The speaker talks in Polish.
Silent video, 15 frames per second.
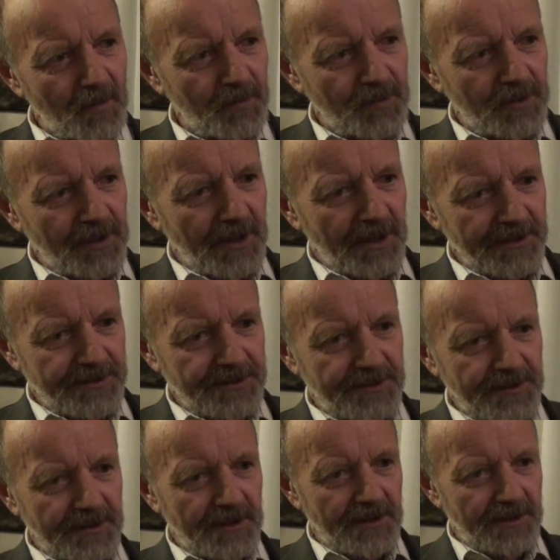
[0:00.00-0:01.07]

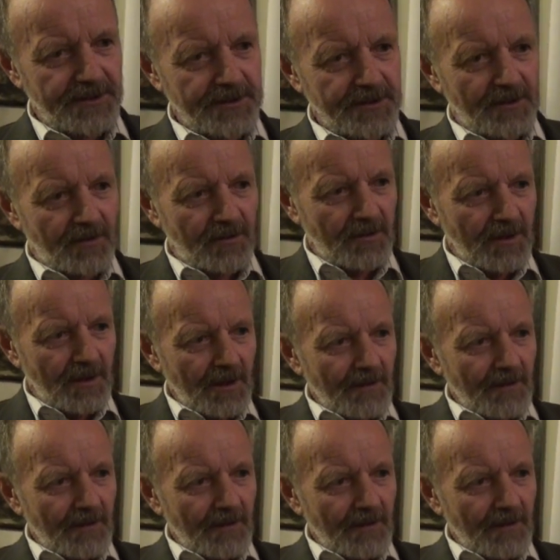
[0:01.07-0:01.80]
komunikacji, jest to